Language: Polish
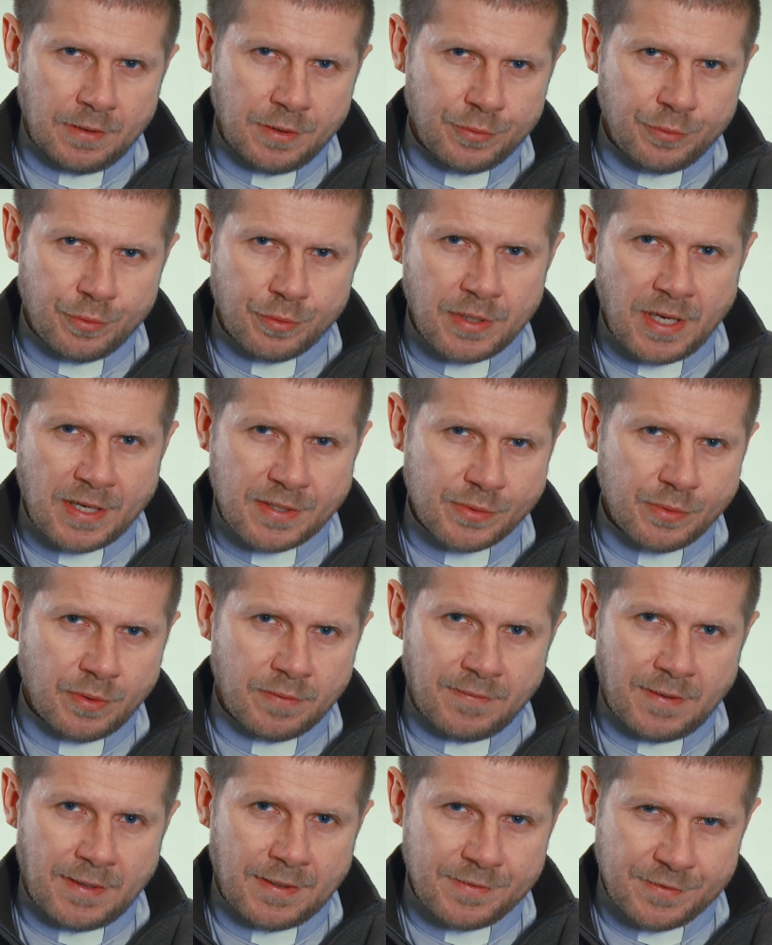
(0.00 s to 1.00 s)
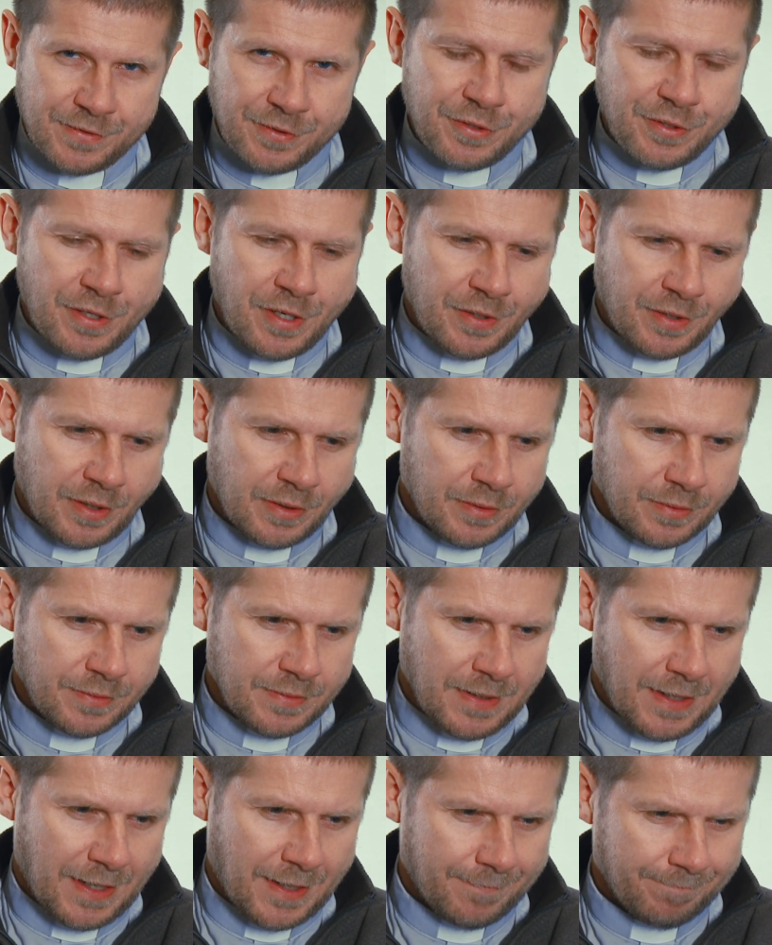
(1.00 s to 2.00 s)
liturgia słowa z dzisiejszego
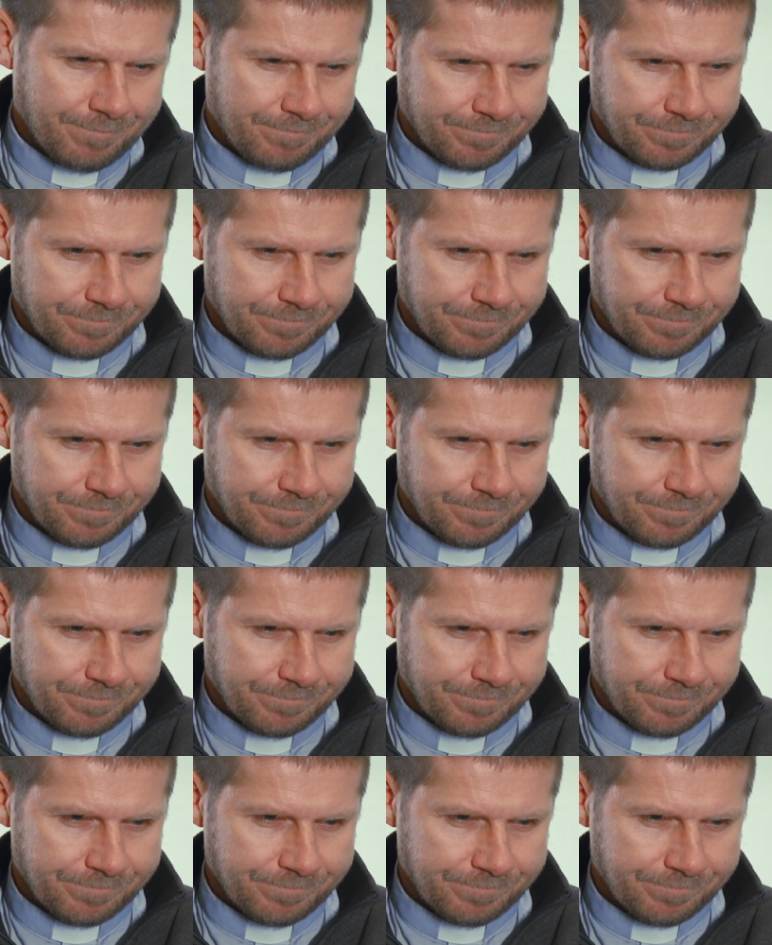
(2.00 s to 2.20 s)
dnia.